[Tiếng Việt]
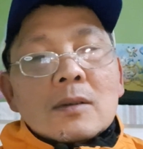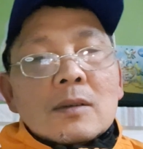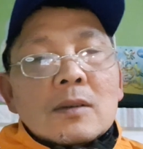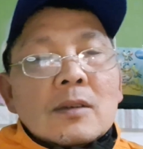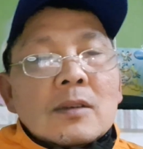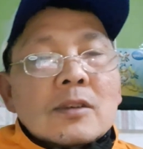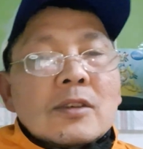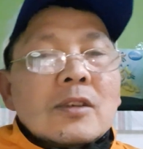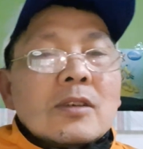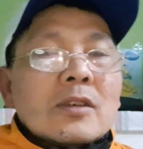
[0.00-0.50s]

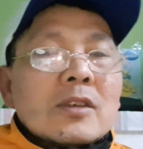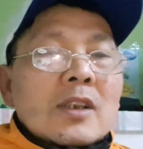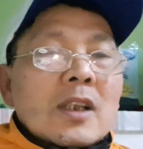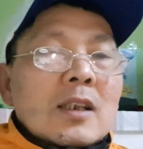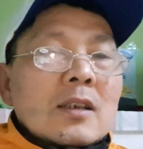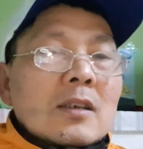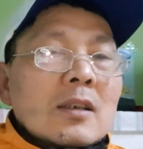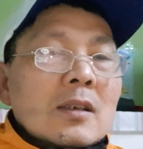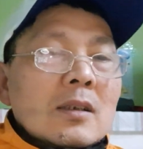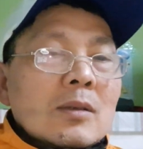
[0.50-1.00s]
ờ, chưa có
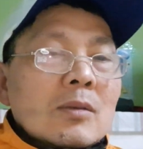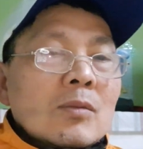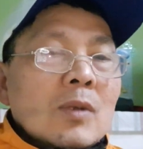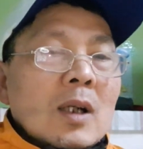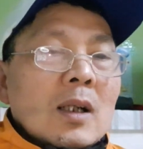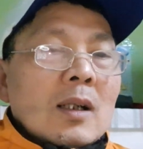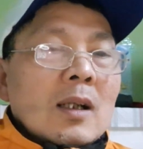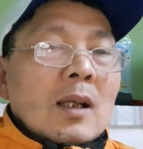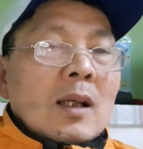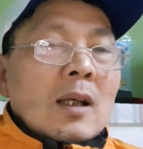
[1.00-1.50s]
sang Đức
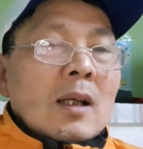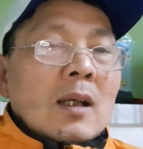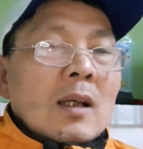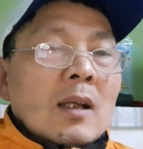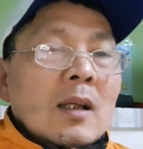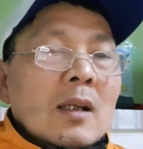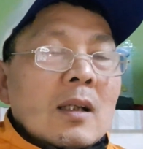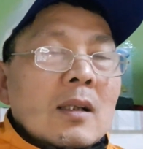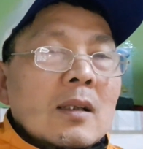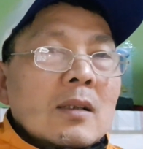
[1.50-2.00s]
hoặc
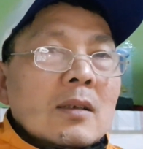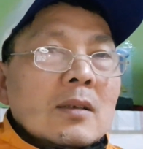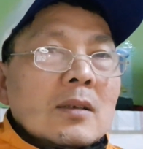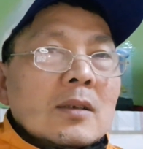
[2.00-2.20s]
là